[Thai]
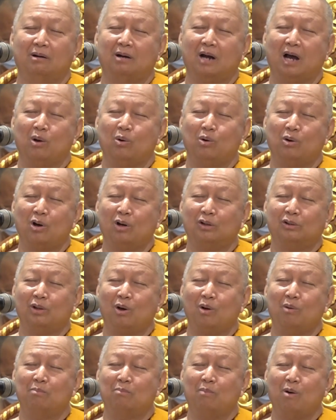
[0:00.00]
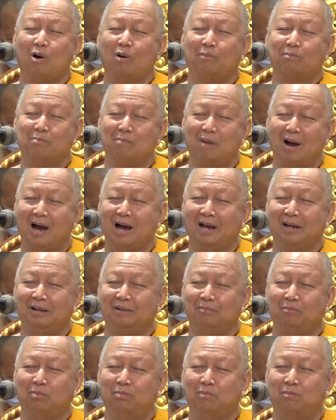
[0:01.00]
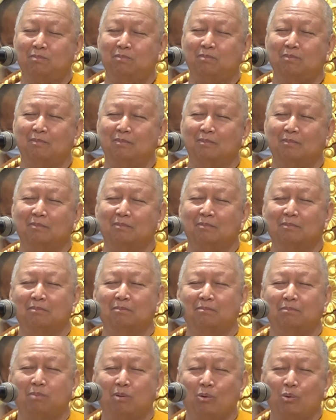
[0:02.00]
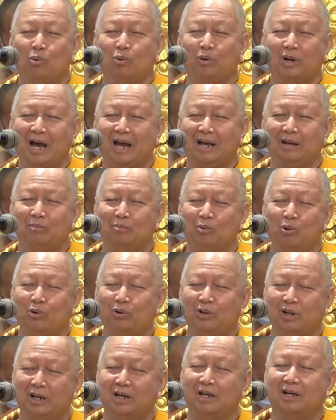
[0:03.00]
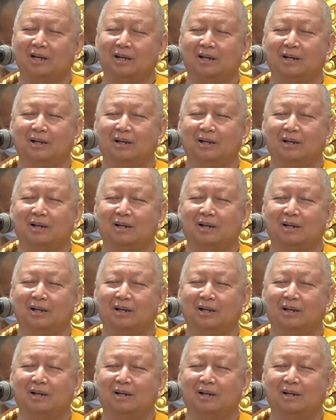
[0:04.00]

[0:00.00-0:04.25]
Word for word: เราก็ต้องมอบหมายผู้ใดผู้หนึ่ง